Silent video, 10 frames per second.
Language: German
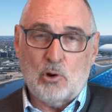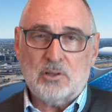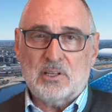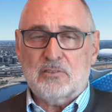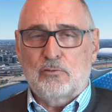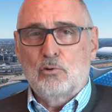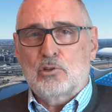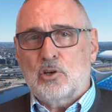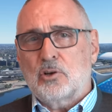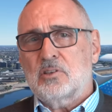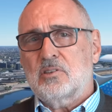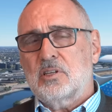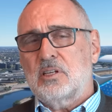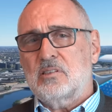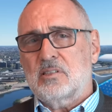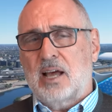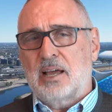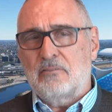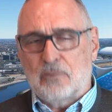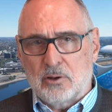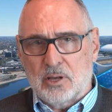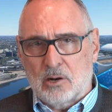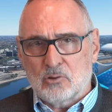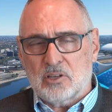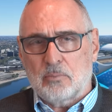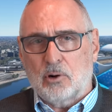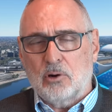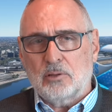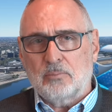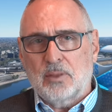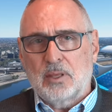Bord des Flugzeugs ist ein Feuer ausgebrochen.